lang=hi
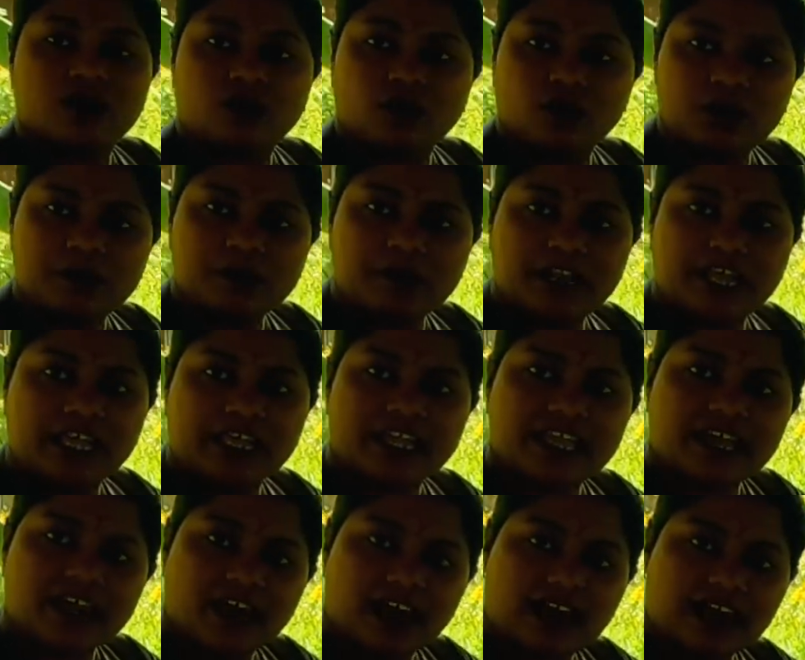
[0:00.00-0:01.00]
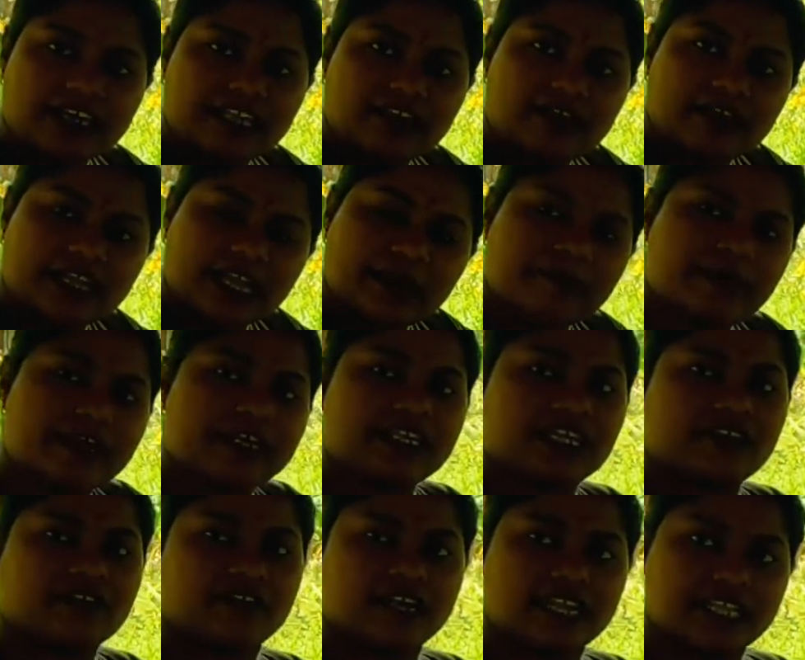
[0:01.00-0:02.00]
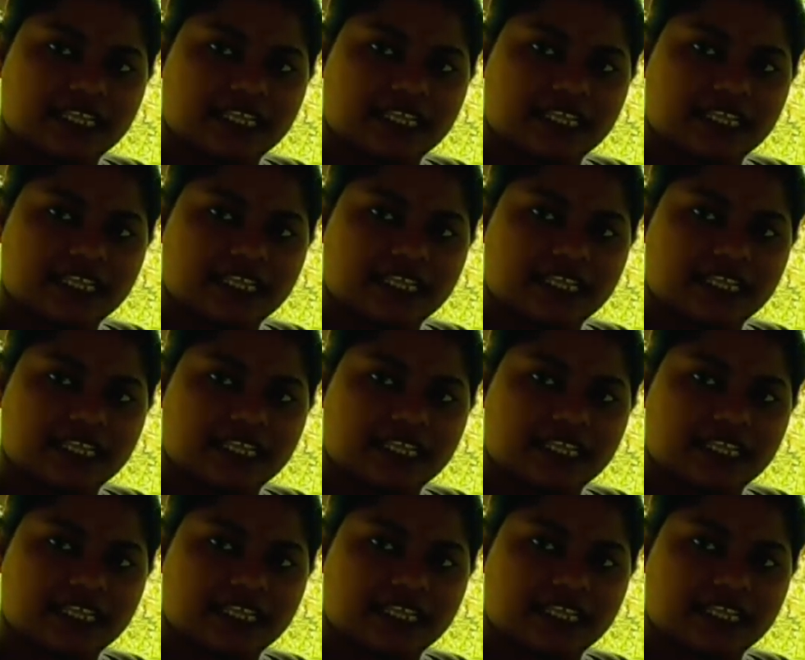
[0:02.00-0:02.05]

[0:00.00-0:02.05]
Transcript: होल बना के हाथ डलवा के बाइट करवा